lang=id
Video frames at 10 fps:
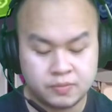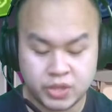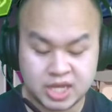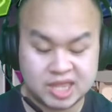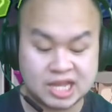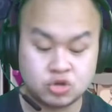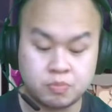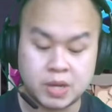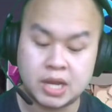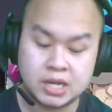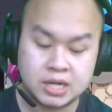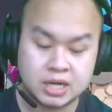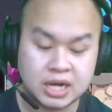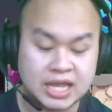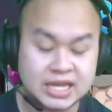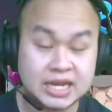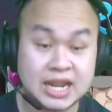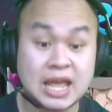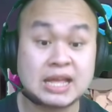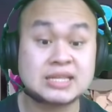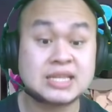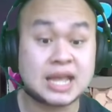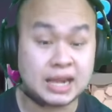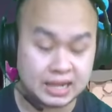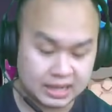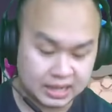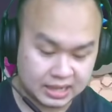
Ini kita coba naikin asal.